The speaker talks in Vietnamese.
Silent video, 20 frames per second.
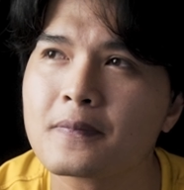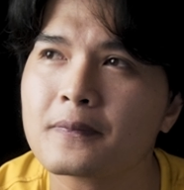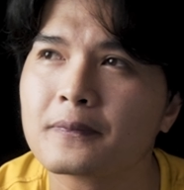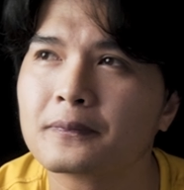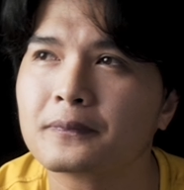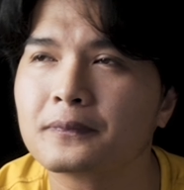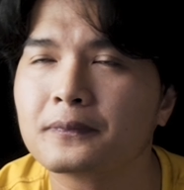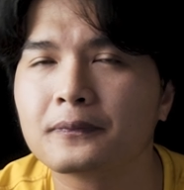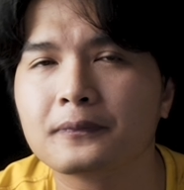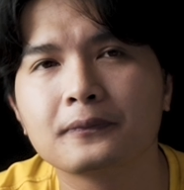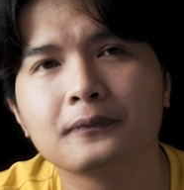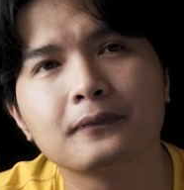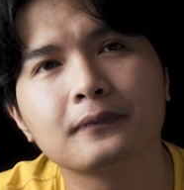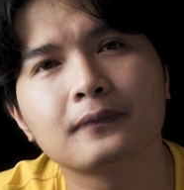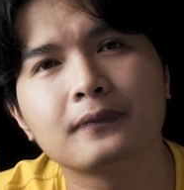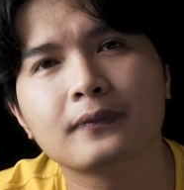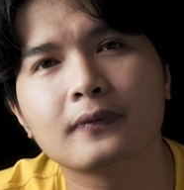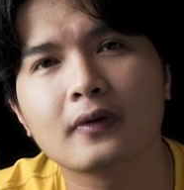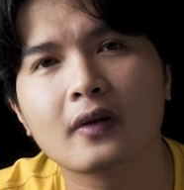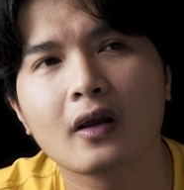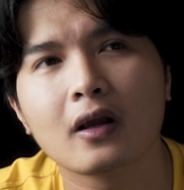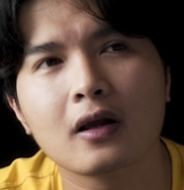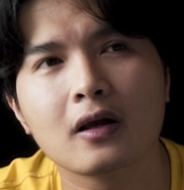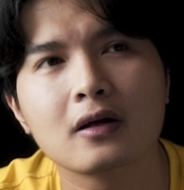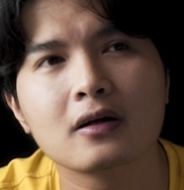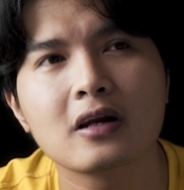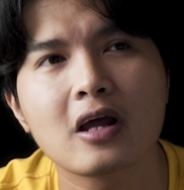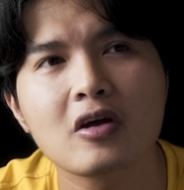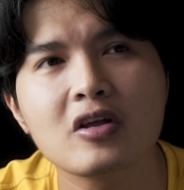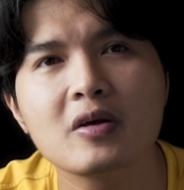um,
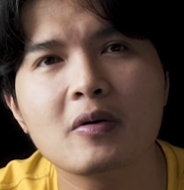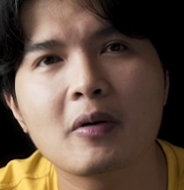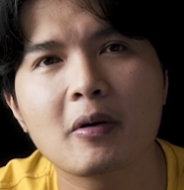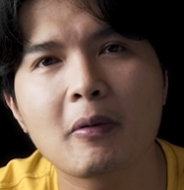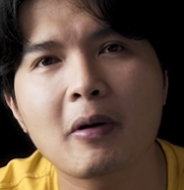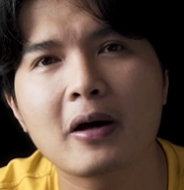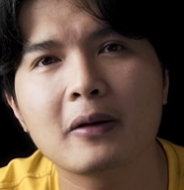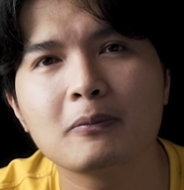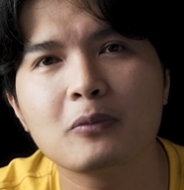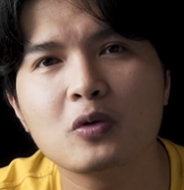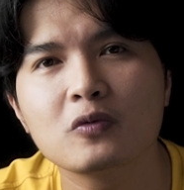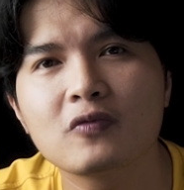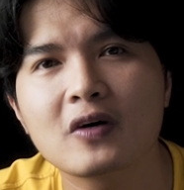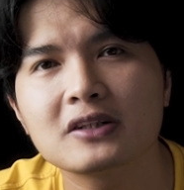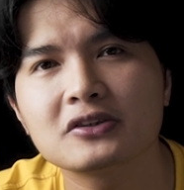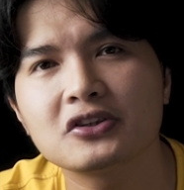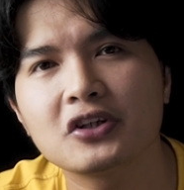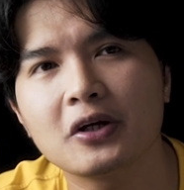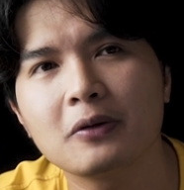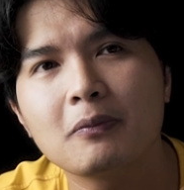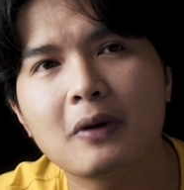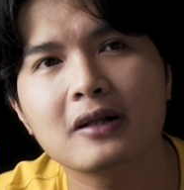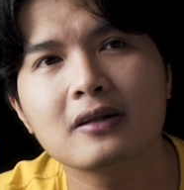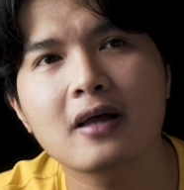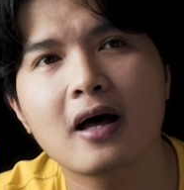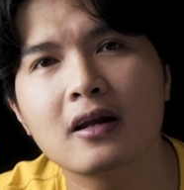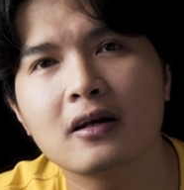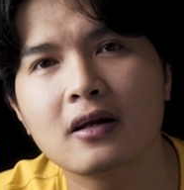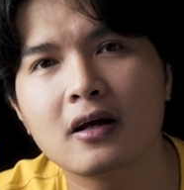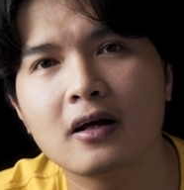nếu như mà bạn muốn phát triển bản
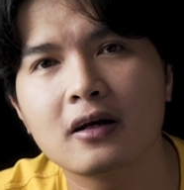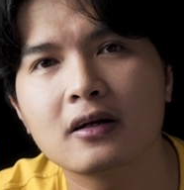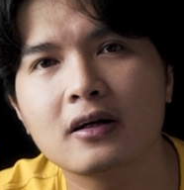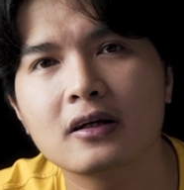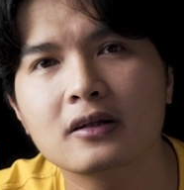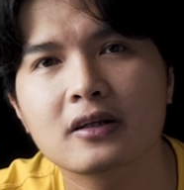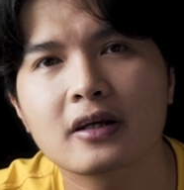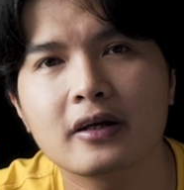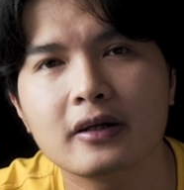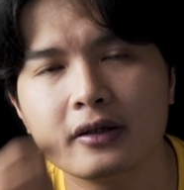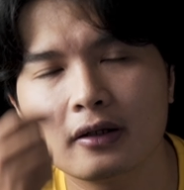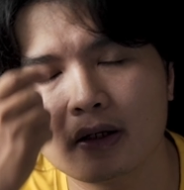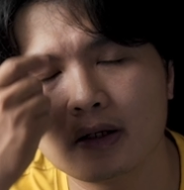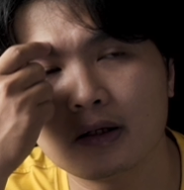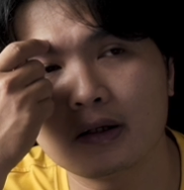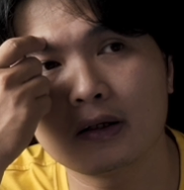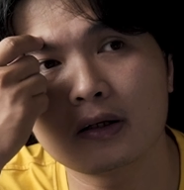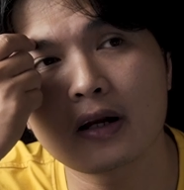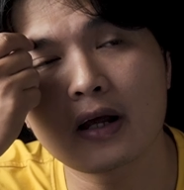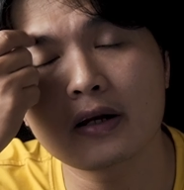thân hơn á, thì à,